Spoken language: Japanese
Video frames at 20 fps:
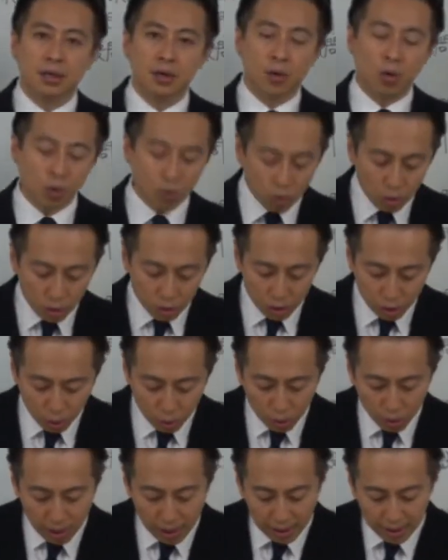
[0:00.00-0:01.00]
ここの
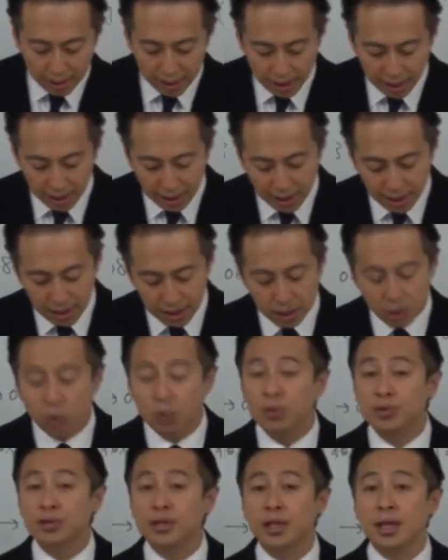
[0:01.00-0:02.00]
答案で
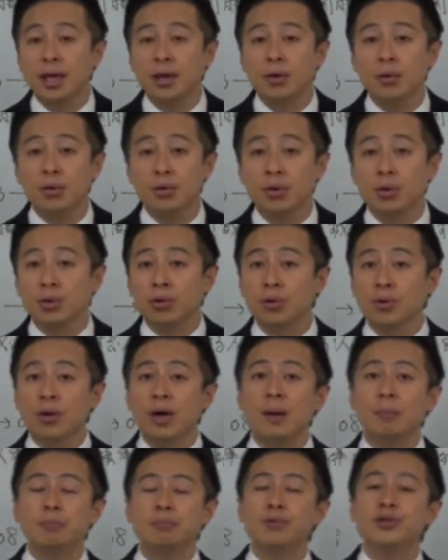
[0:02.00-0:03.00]
得点を取るの
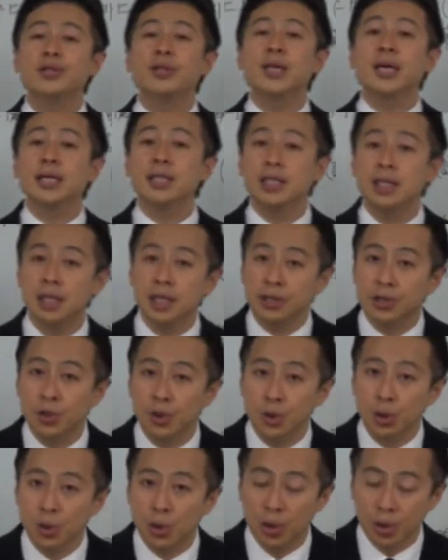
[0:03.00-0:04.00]
が難しいです
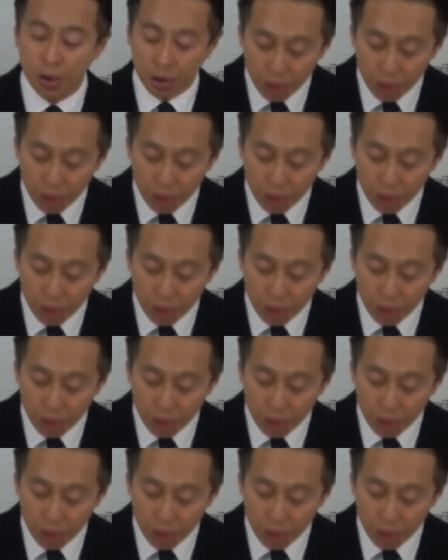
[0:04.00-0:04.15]
よと